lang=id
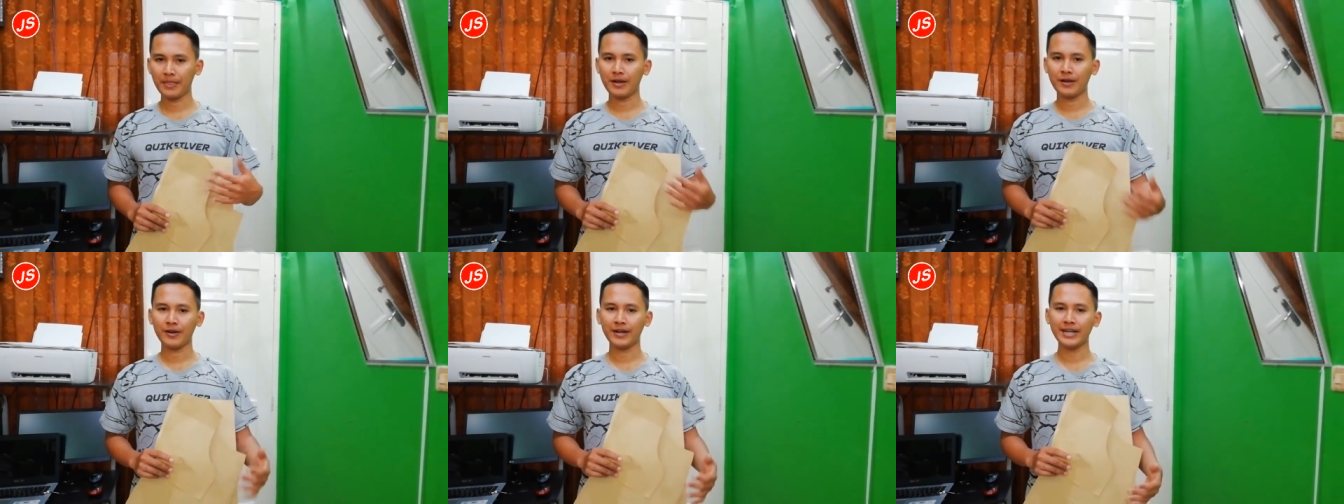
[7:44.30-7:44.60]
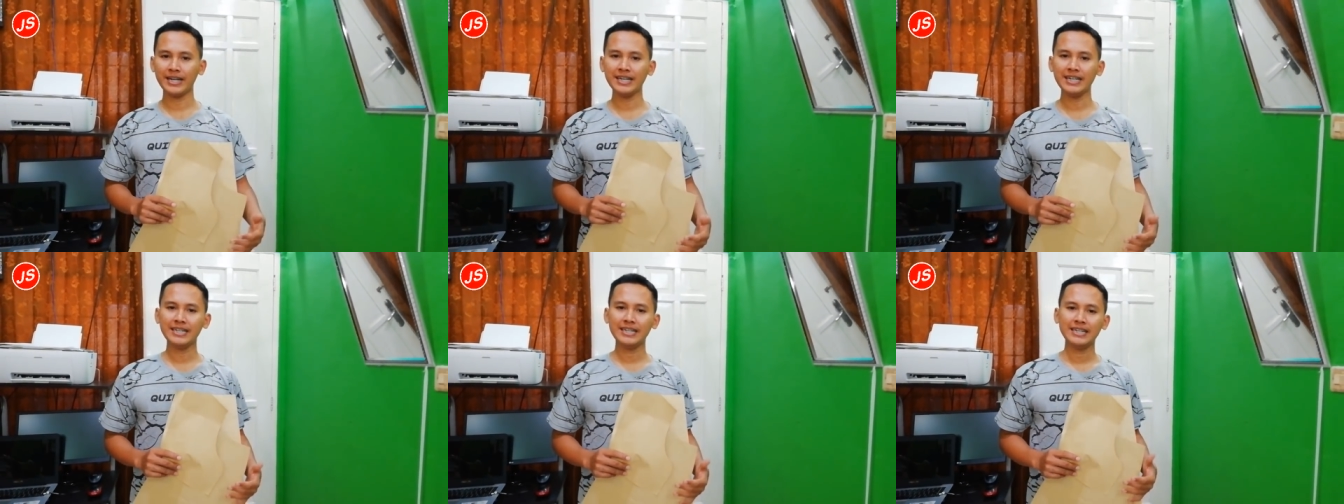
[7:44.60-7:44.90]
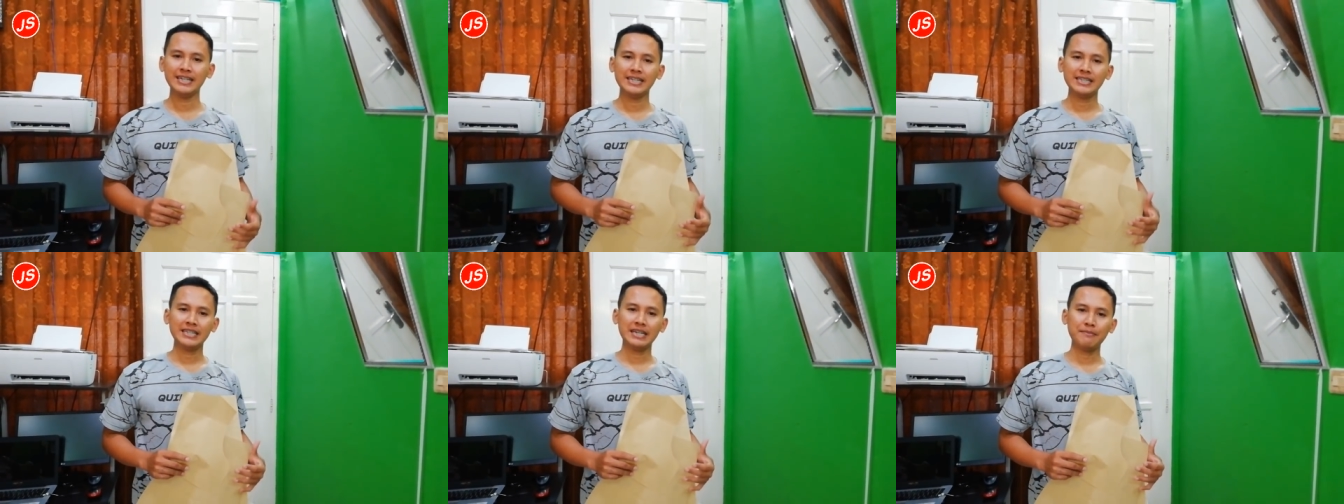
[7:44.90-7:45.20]
Oke,
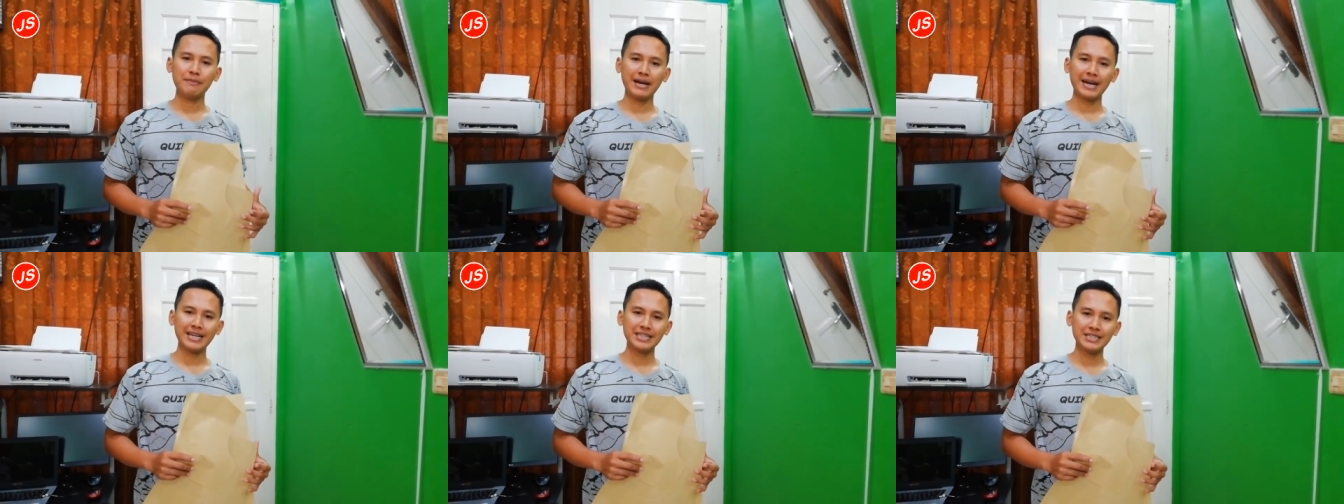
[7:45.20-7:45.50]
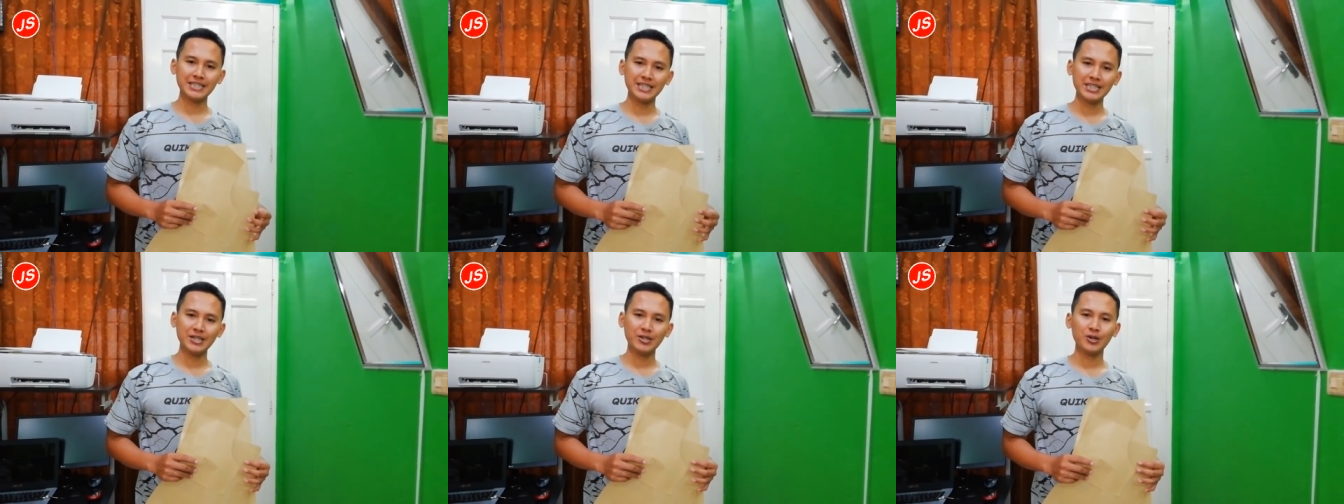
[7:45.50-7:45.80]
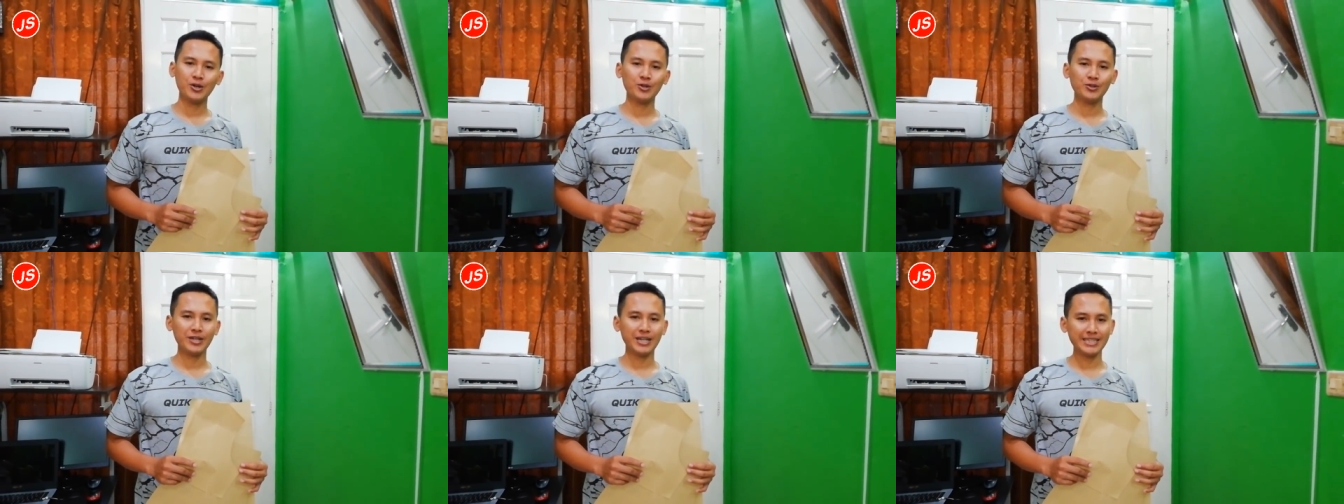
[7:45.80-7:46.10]
terima kasih
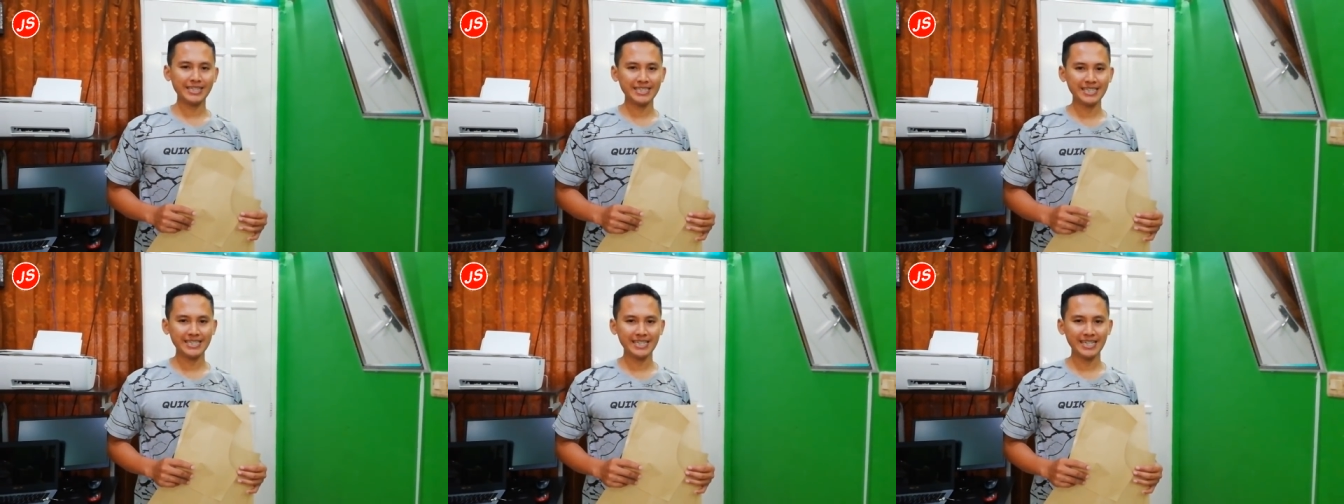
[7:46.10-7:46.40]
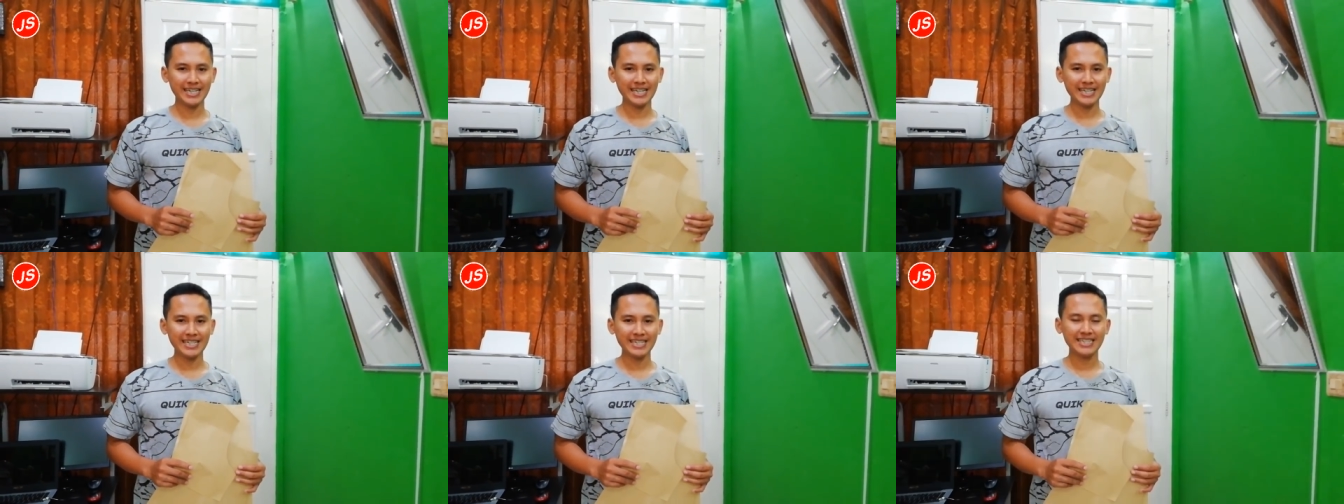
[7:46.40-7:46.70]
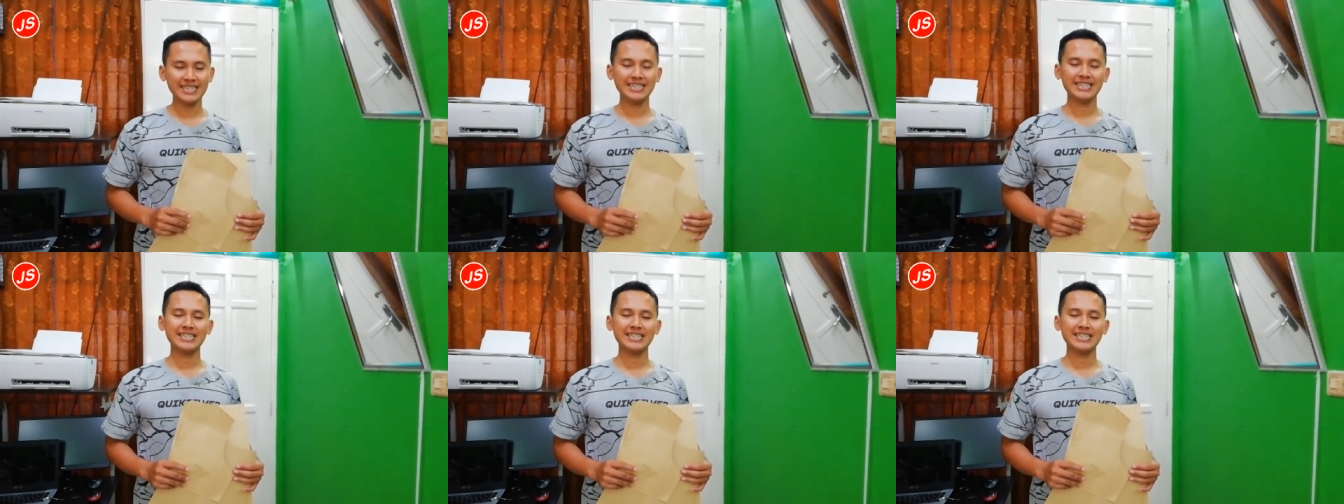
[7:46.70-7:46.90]
untuk atensinya.